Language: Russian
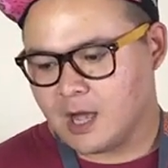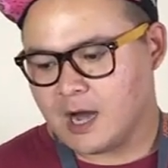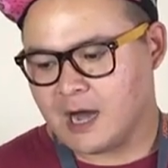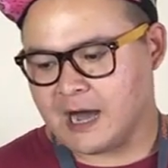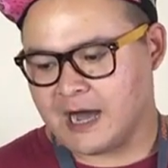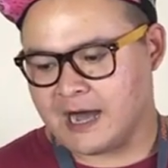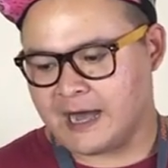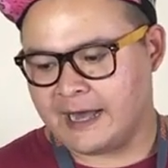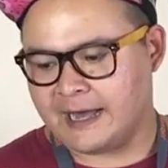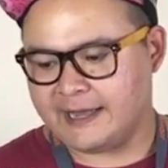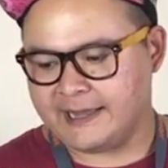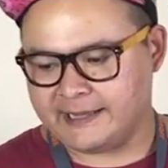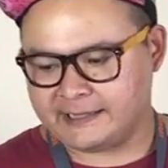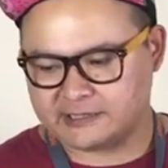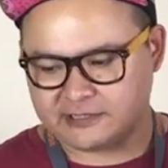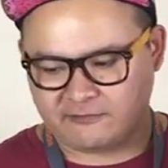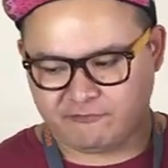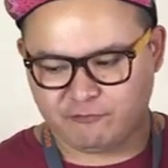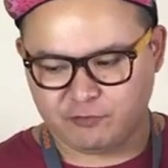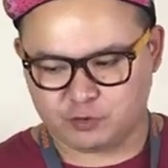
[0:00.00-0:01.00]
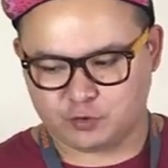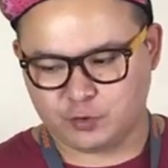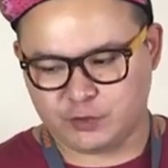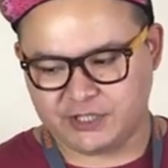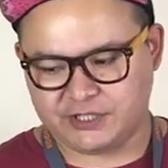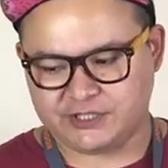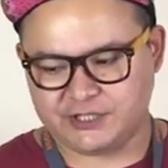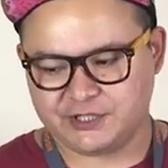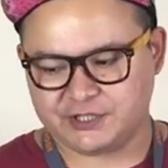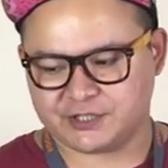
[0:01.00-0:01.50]
А, это
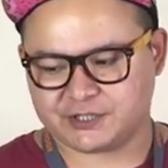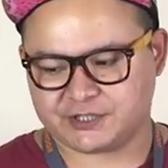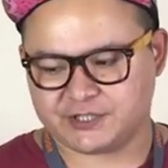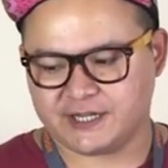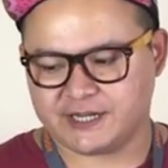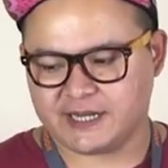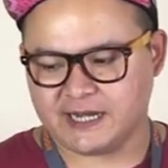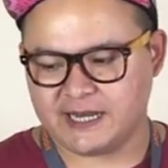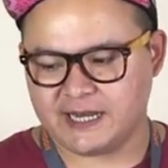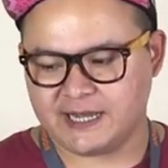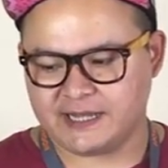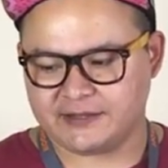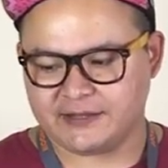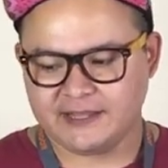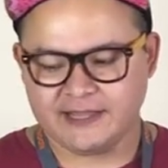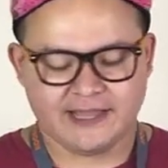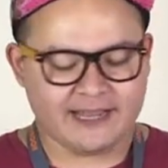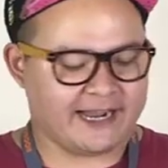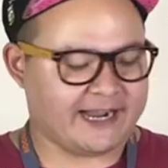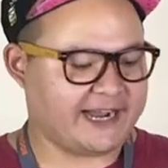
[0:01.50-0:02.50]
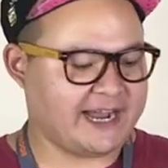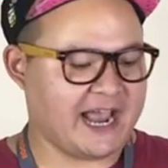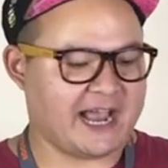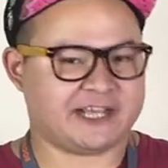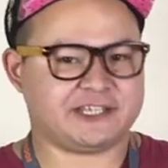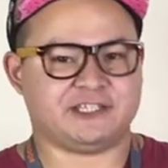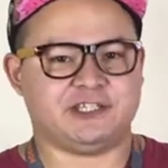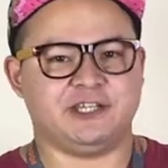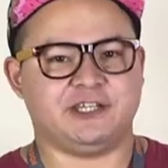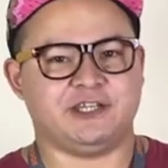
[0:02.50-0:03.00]
футуристический кальян
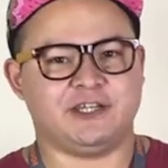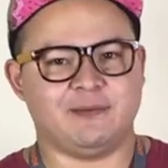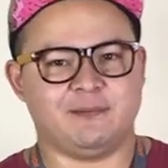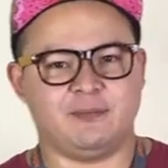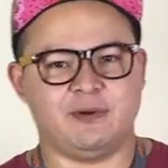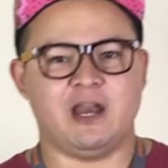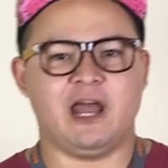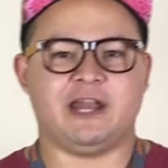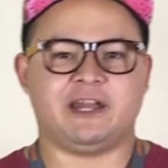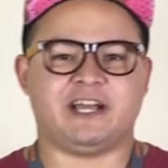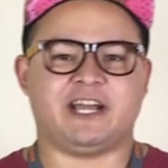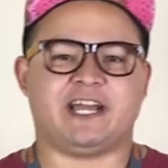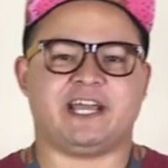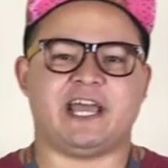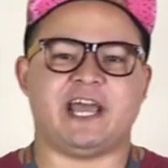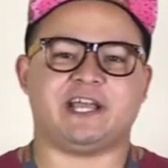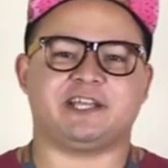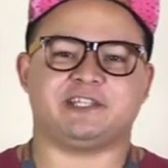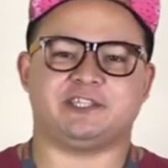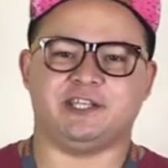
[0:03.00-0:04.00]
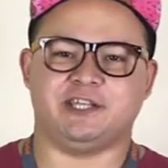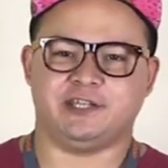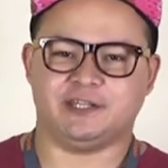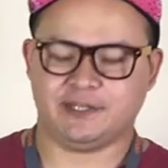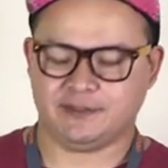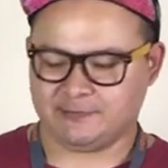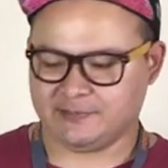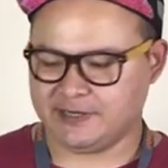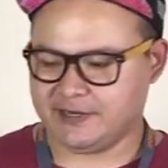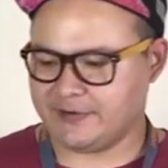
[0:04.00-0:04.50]
Хексити, блядь,
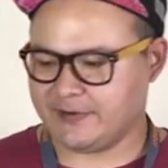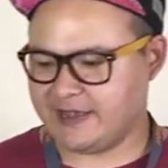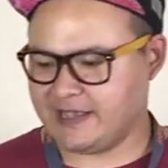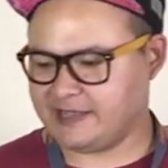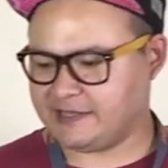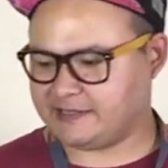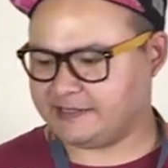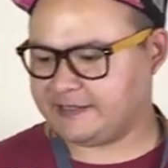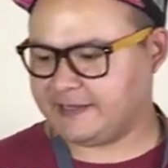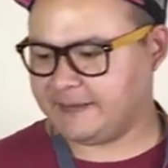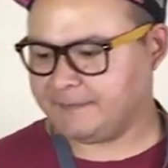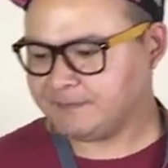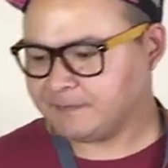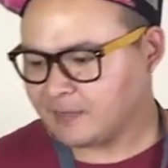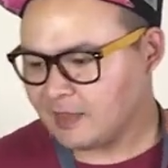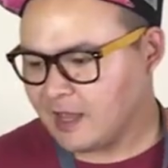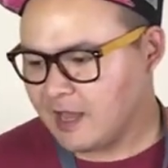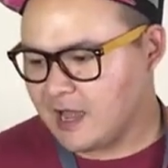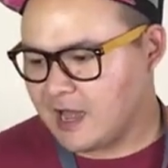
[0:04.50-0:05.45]
Хексити, понимаете, да?